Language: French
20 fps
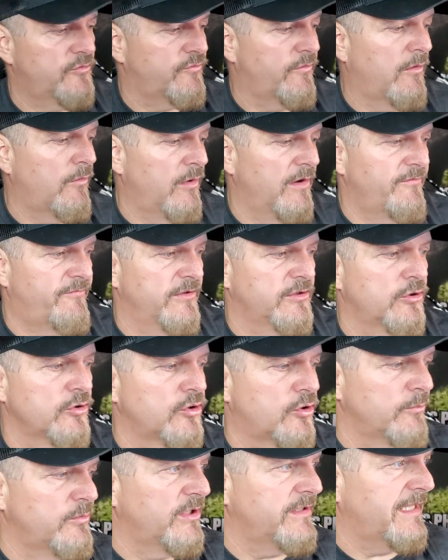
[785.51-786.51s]
tu vas avoir fait une
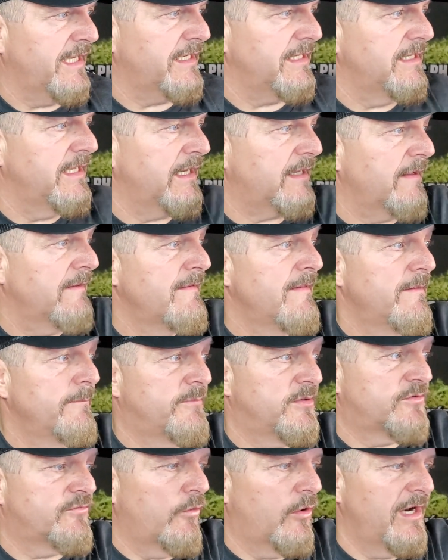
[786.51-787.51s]
coupe de technique
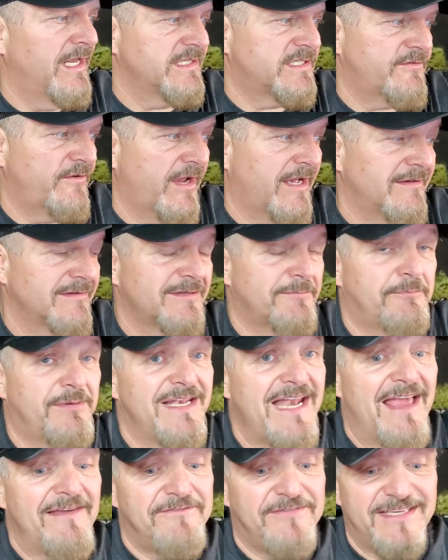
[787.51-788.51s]
puis tu vas la différence. Puis
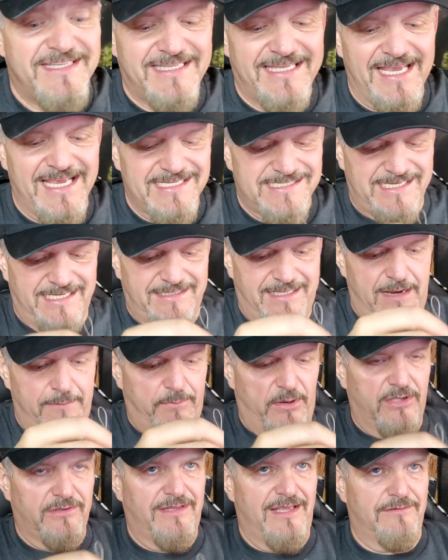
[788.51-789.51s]
la vitesse est
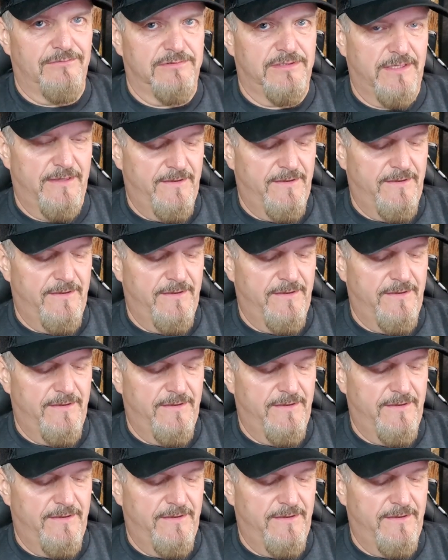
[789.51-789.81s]
importante.